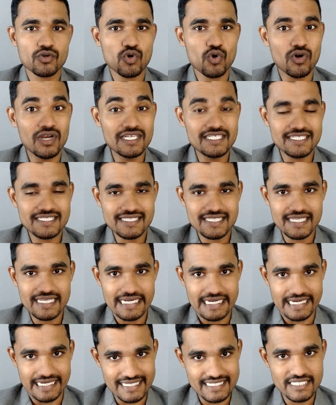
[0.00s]
कॉलेजेस की
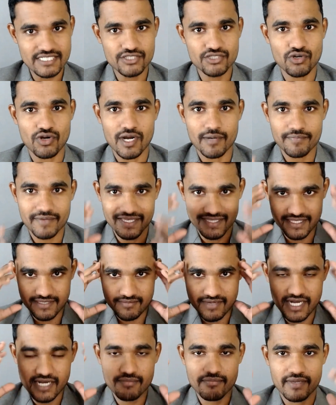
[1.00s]
लिस्ट जो आपके
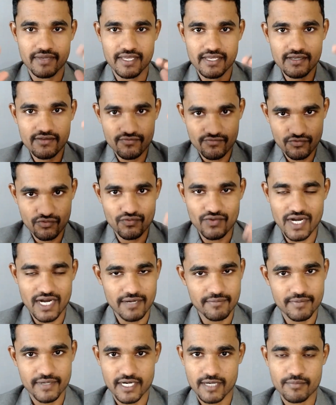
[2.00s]
दिमाग में है वो
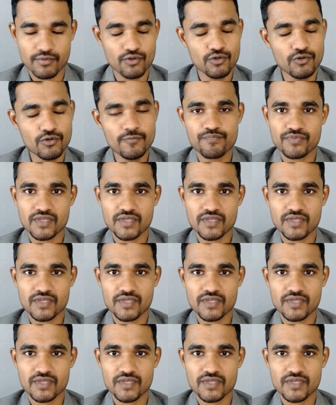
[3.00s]
वहाँ पर आपको